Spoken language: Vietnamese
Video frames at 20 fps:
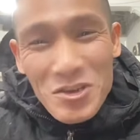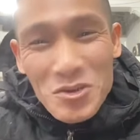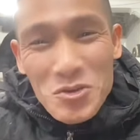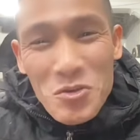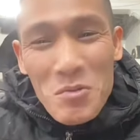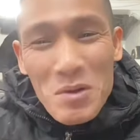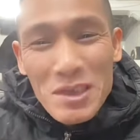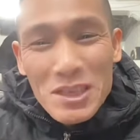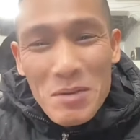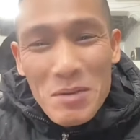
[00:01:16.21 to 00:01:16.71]

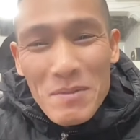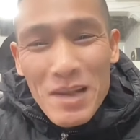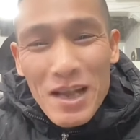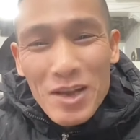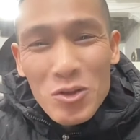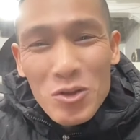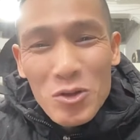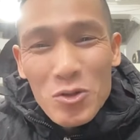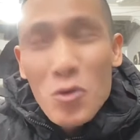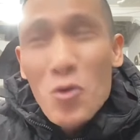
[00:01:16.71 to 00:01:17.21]
Nói chung là chấp
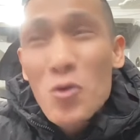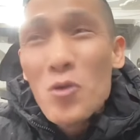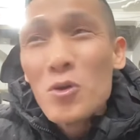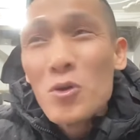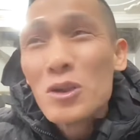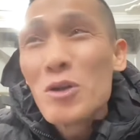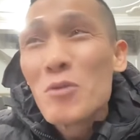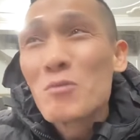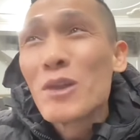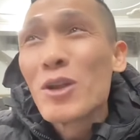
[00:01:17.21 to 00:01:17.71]
nhận thôi
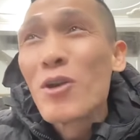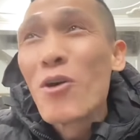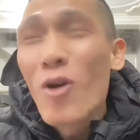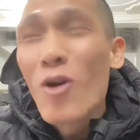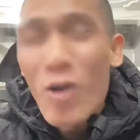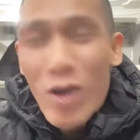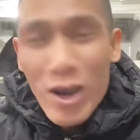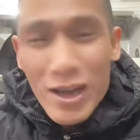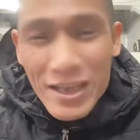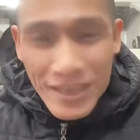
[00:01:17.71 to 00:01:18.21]
tù thì không thể
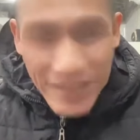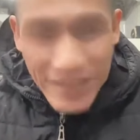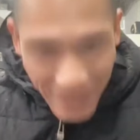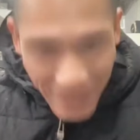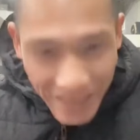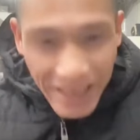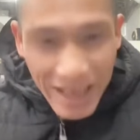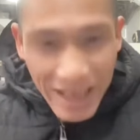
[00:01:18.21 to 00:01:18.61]
đòi hỏi